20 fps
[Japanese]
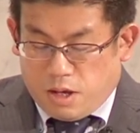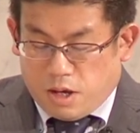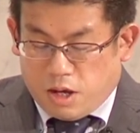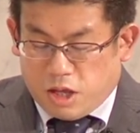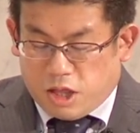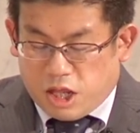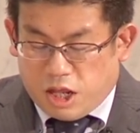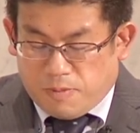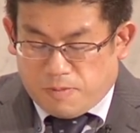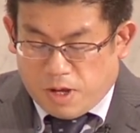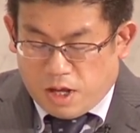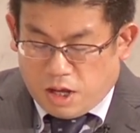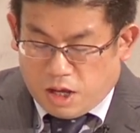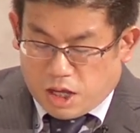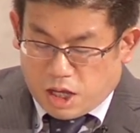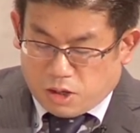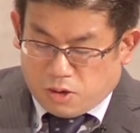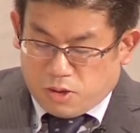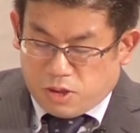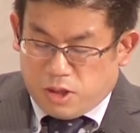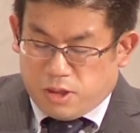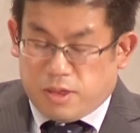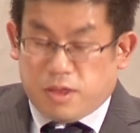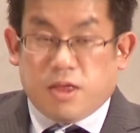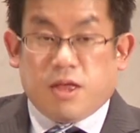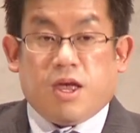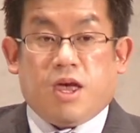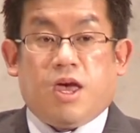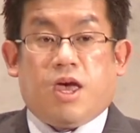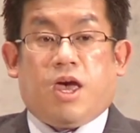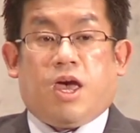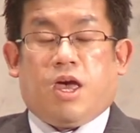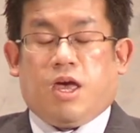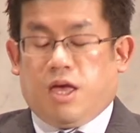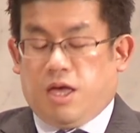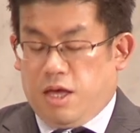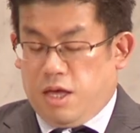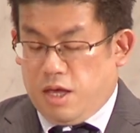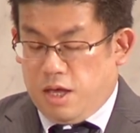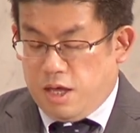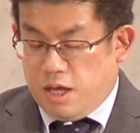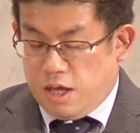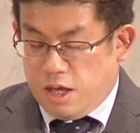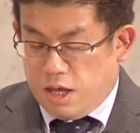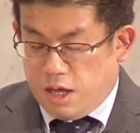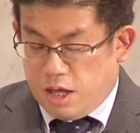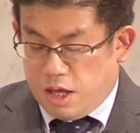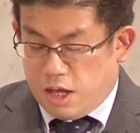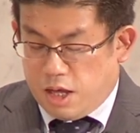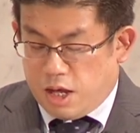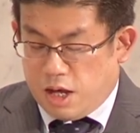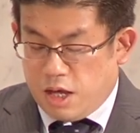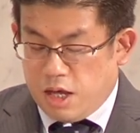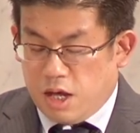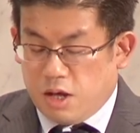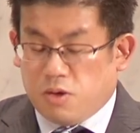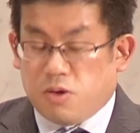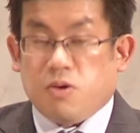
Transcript: 一番確実で、早